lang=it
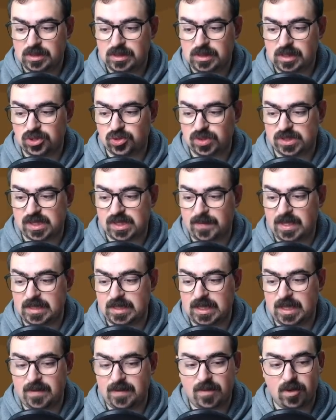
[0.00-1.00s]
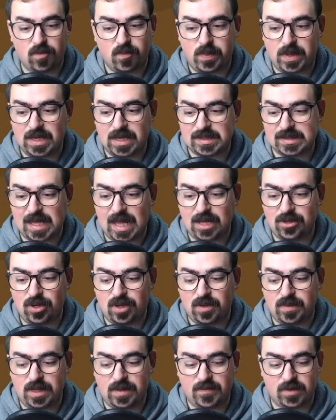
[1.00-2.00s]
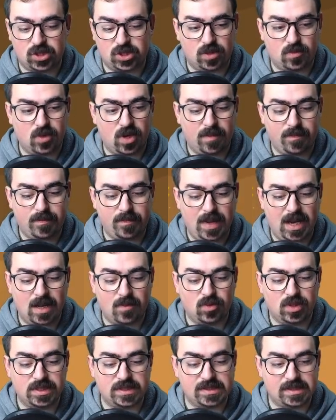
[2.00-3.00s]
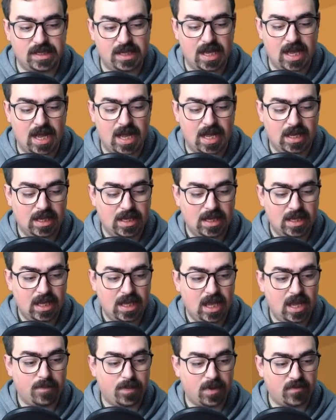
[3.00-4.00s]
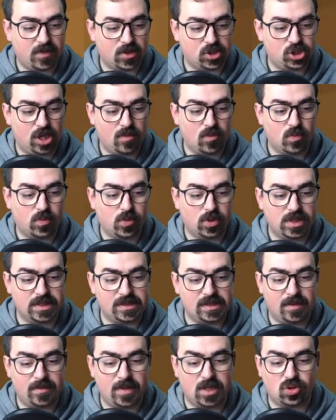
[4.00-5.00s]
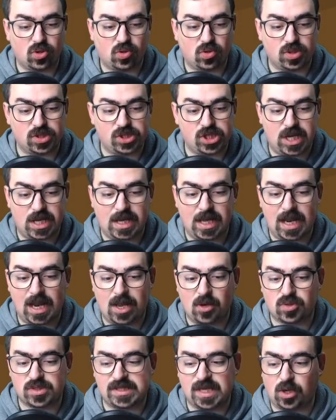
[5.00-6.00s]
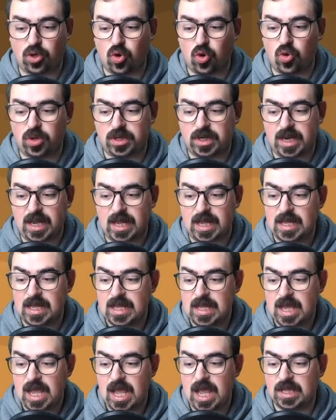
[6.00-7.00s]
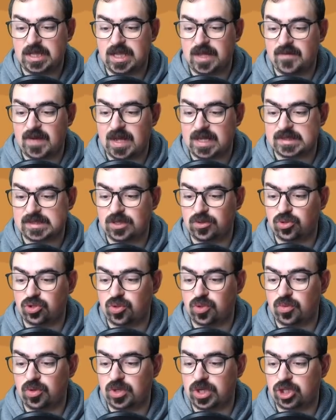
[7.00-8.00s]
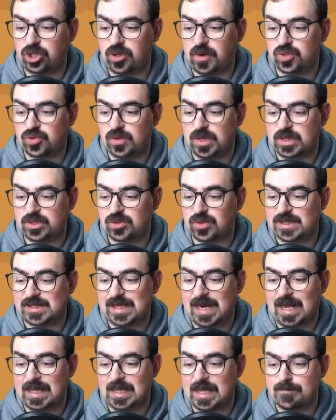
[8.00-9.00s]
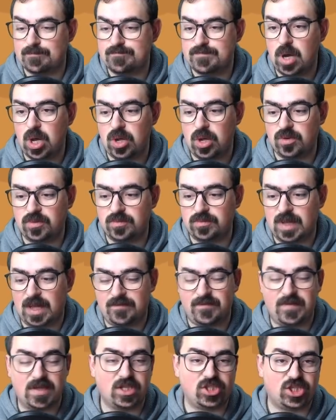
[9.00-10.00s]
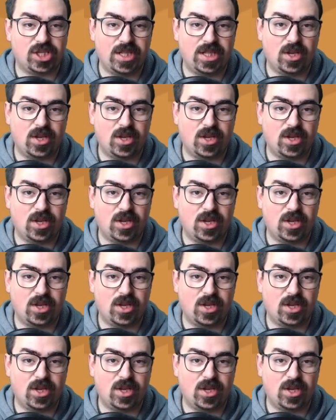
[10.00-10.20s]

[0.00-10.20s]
Che giustamente deve rompere le scatole Quindi facciamo una bella pulizia E poi facciamo un potenziamento così Che la rossa corre e devasta tutto quello che trova sulla sua strada Boom! Vince di